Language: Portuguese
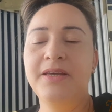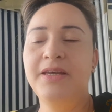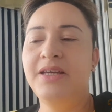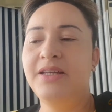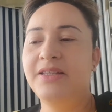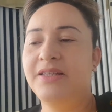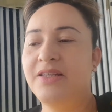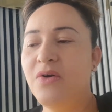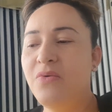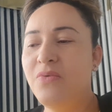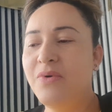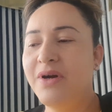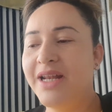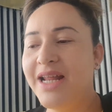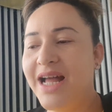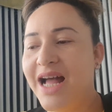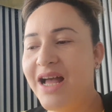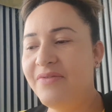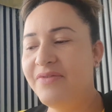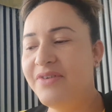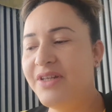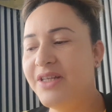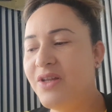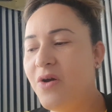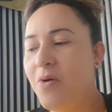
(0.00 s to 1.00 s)
Então,
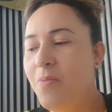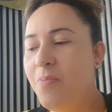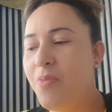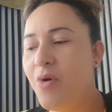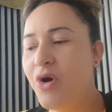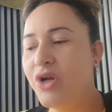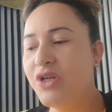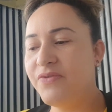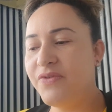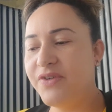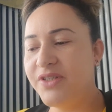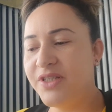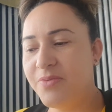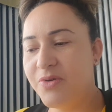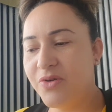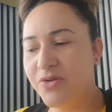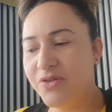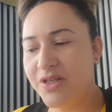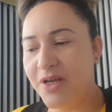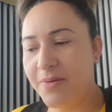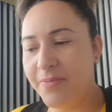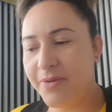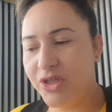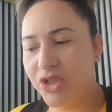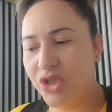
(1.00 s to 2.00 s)
grávida não pode fazer
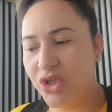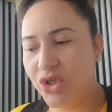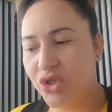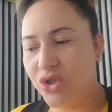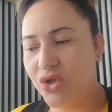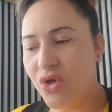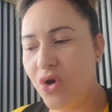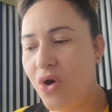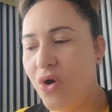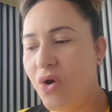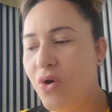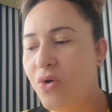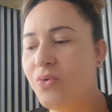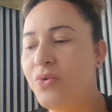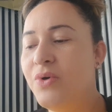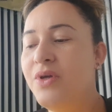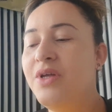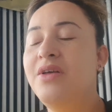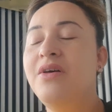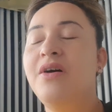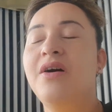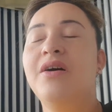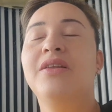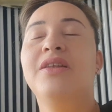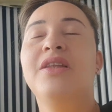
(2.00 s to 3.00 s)
bronzeamento de sol,
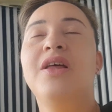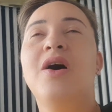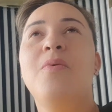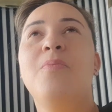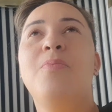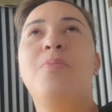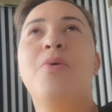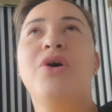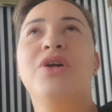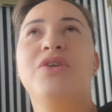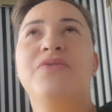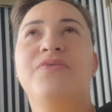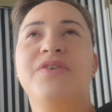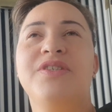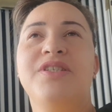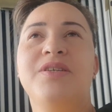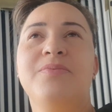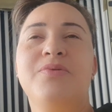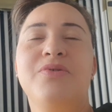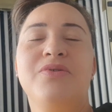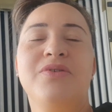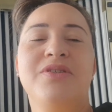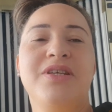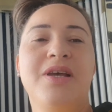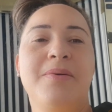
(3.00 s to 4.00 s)
não pode fazer
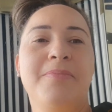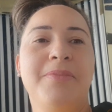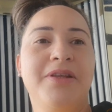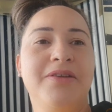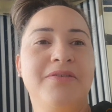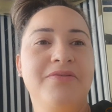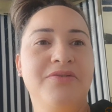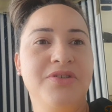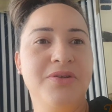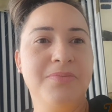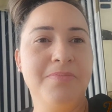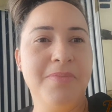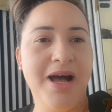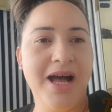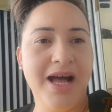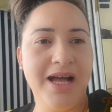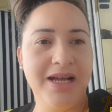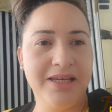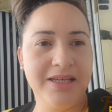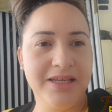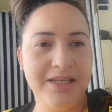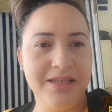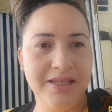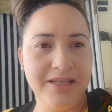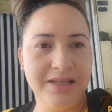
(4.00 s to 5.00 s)
bronzeamento de
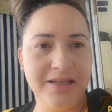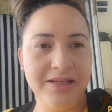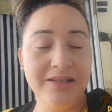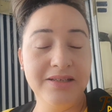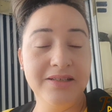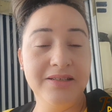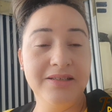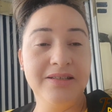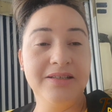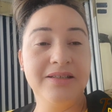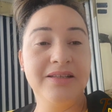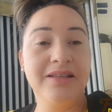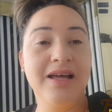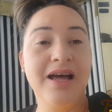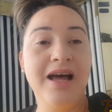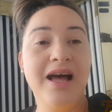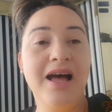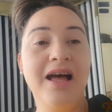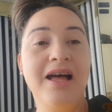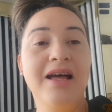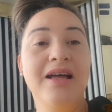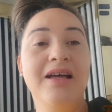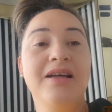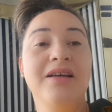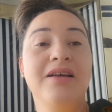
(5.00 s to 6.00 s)
máquina,
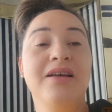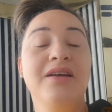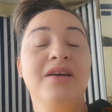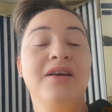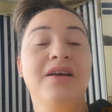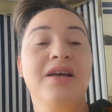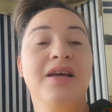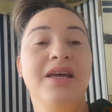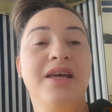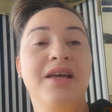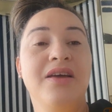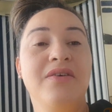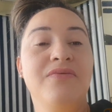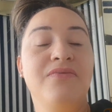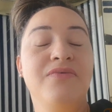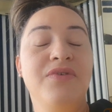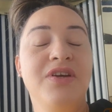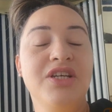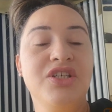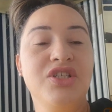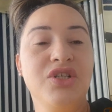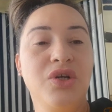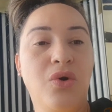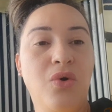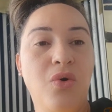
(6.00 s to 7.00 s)
tá? É,
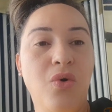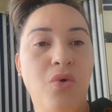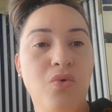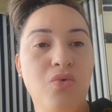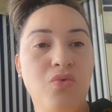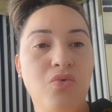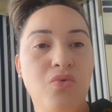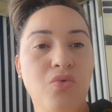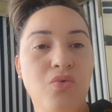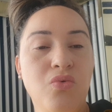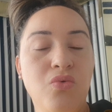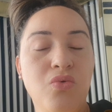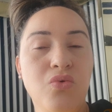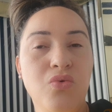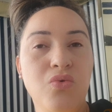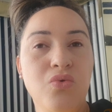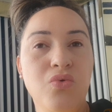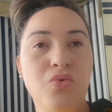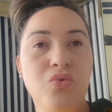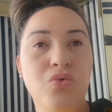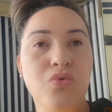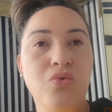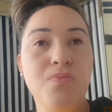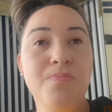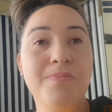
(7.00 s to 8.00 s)
veja com
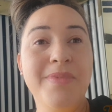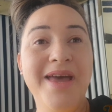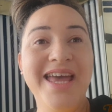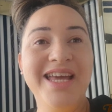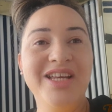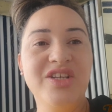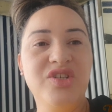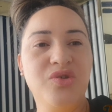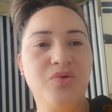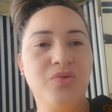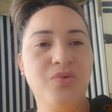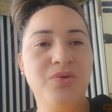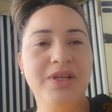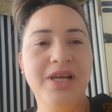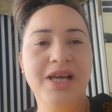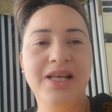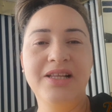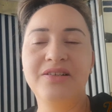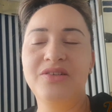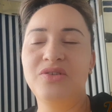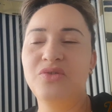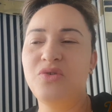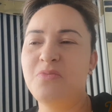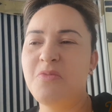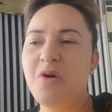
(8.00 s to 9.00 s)
o, o, médico
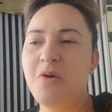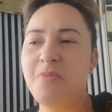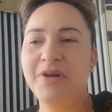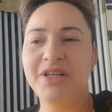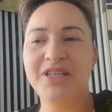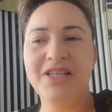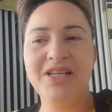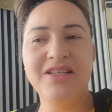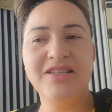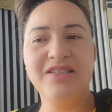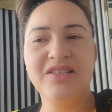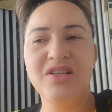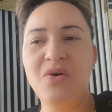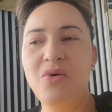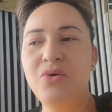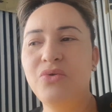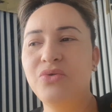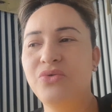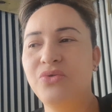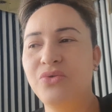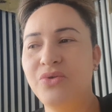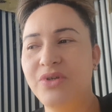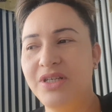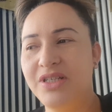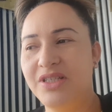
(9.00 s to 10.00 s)
dela, que normalmente eles não
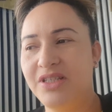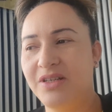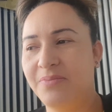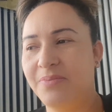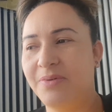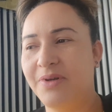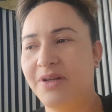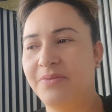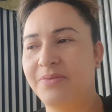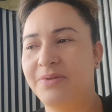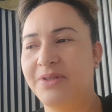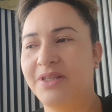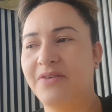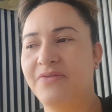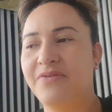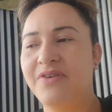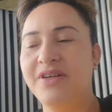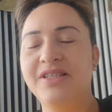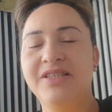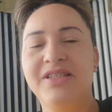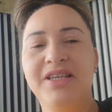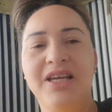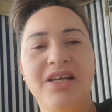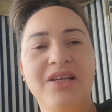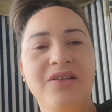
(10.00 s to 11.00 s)
autorizam para estar tá
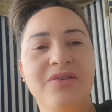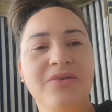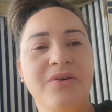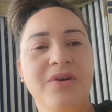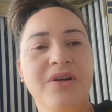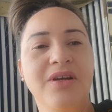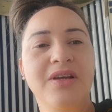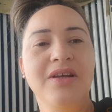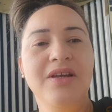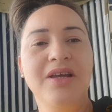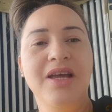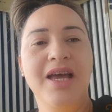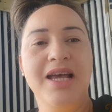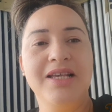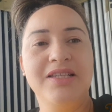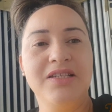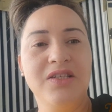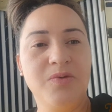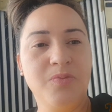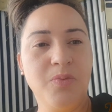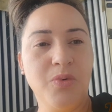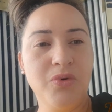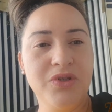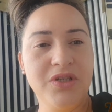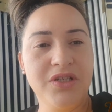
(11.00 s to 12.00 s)
fazendo essa
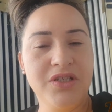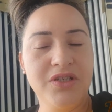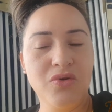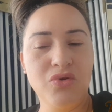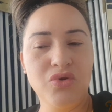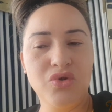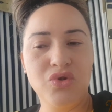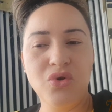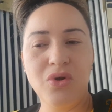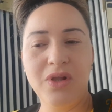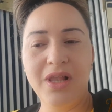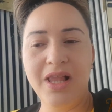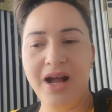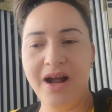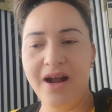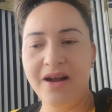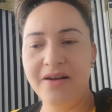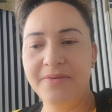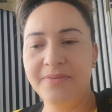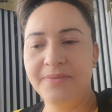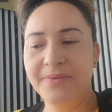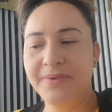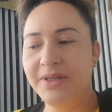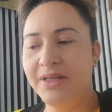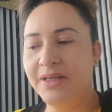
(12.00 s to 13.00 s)
exposição
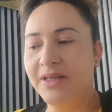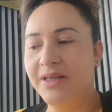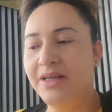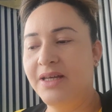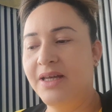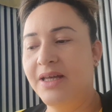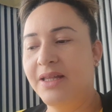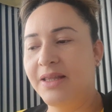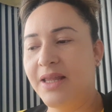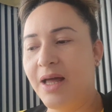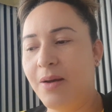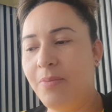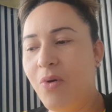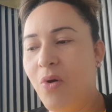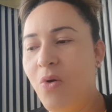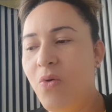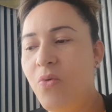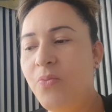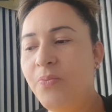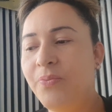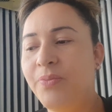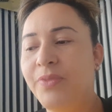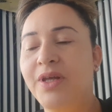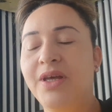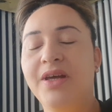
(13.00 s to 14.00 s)
solar, tá
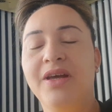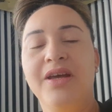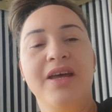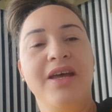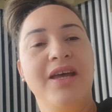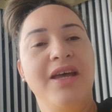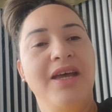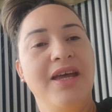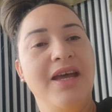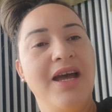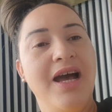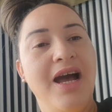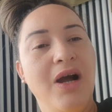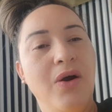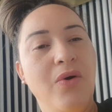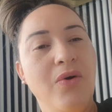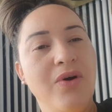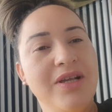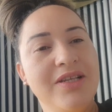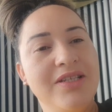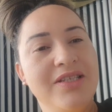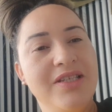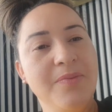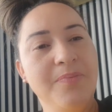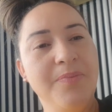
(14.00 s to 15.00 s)
bom? É,
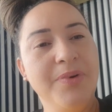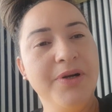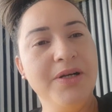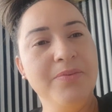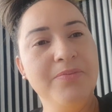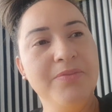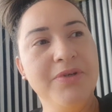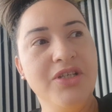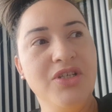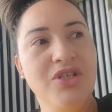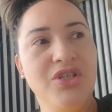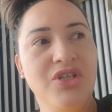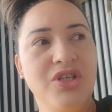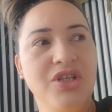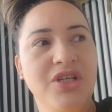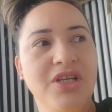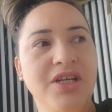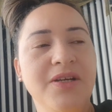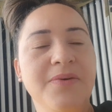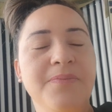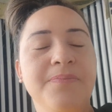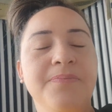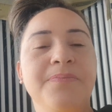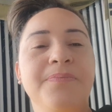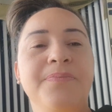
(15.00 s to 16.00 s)
agora, se
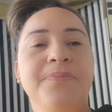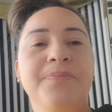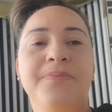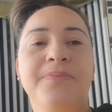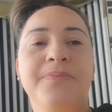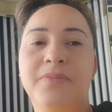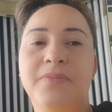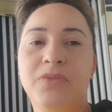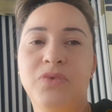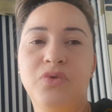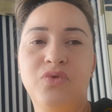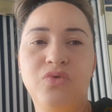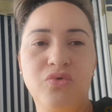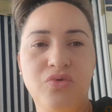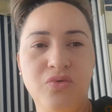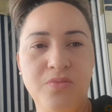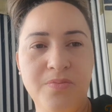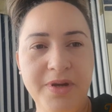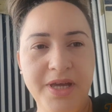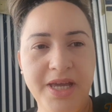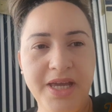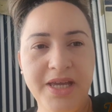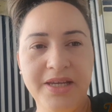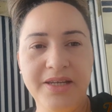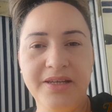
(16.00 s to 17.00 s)
permitir, tudo
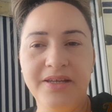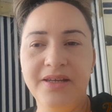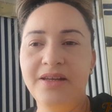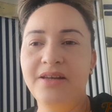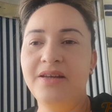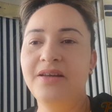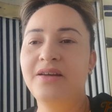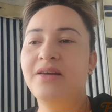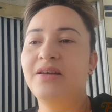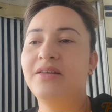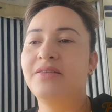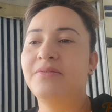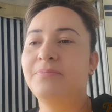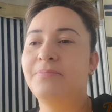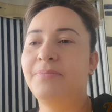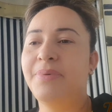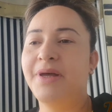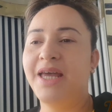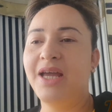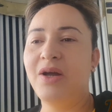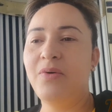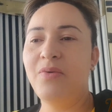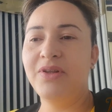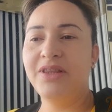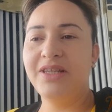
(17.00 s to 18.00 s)
bem.
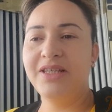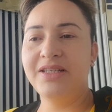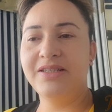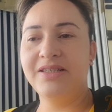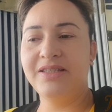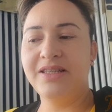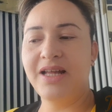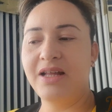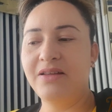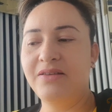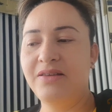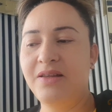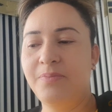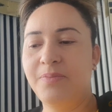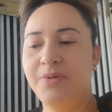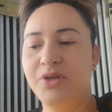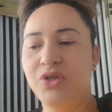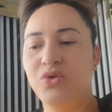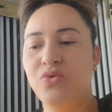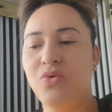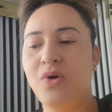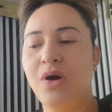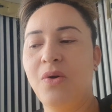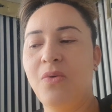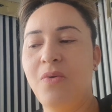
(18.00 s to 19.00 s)
Pega o atestado da
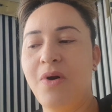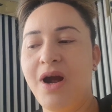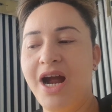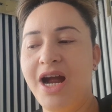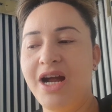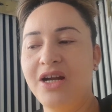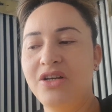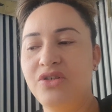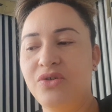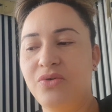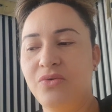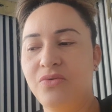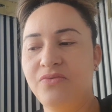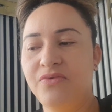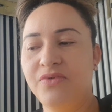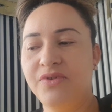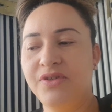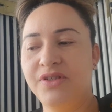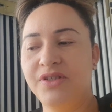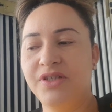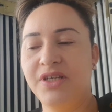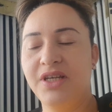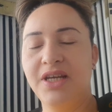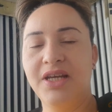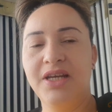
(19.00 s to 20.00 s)
pessoa, guarde com
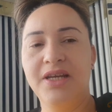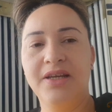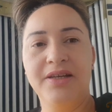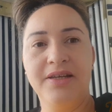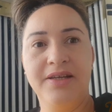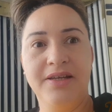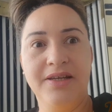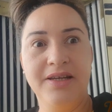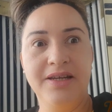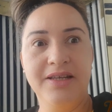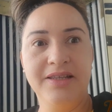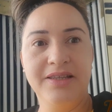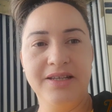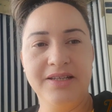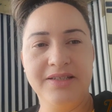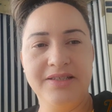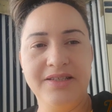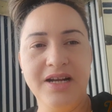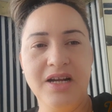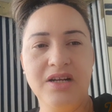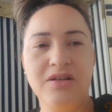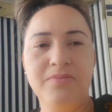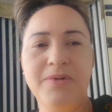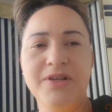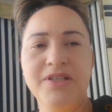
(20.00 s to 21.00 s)
você, tá
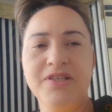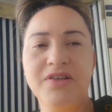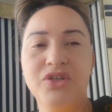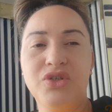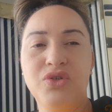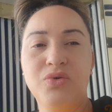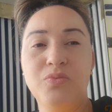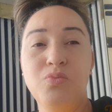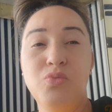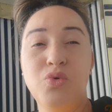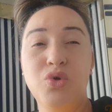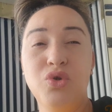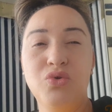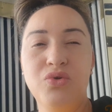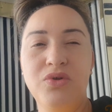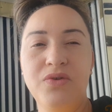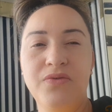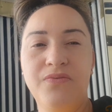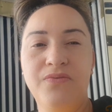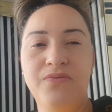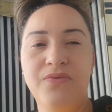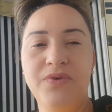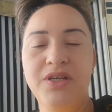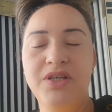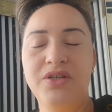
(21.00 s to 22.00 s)
certo? Mas eu acho muito
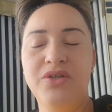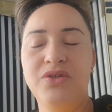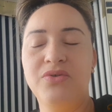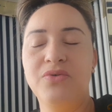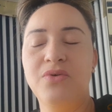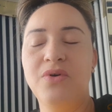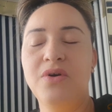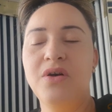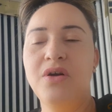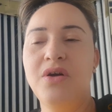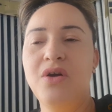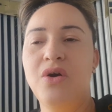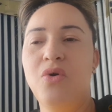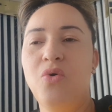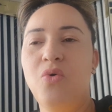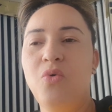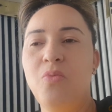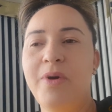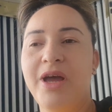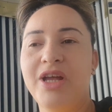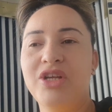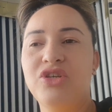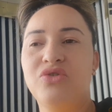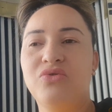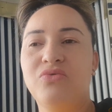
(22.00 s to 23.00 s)
difícil o
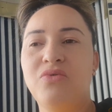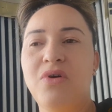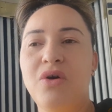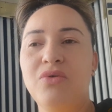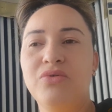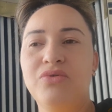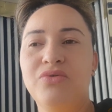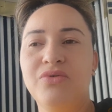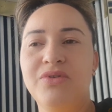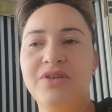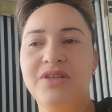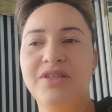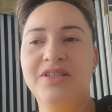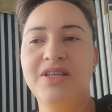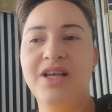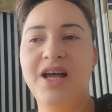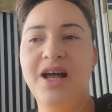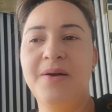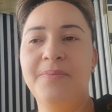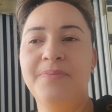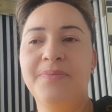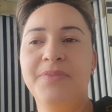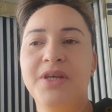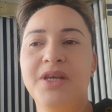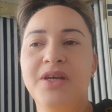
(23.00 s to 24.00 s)
médico
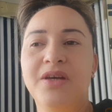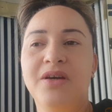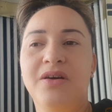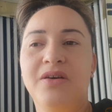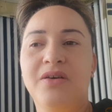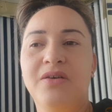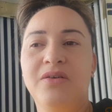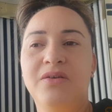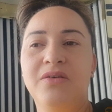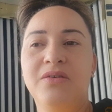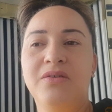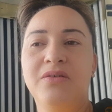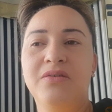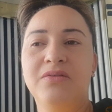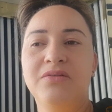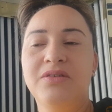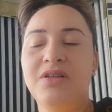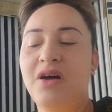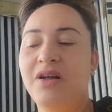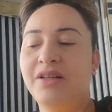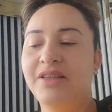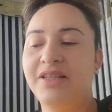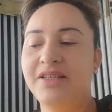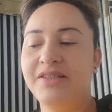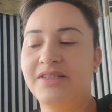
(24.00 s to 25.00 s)
autorizar, uh,
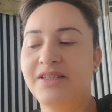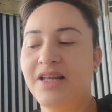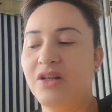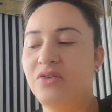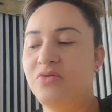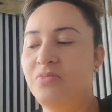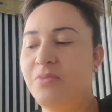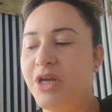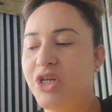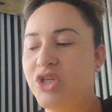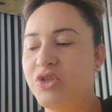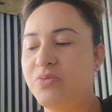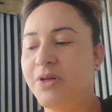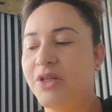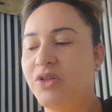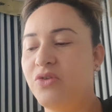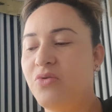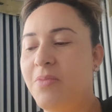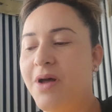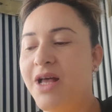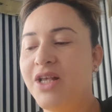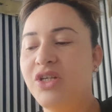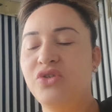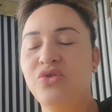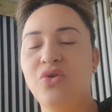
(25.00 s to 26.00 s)
dar um atestado médico para
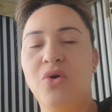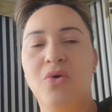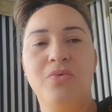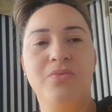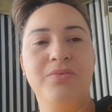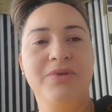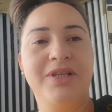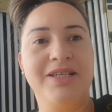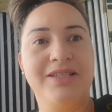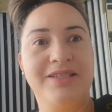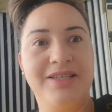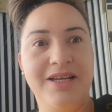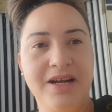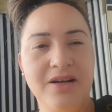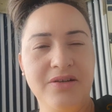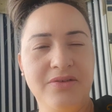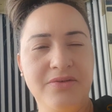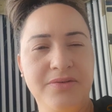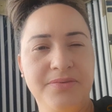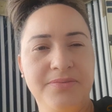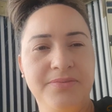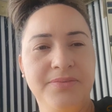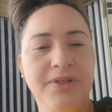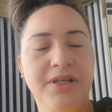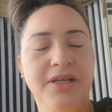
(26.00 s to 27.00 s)
tomar sol, tá certo?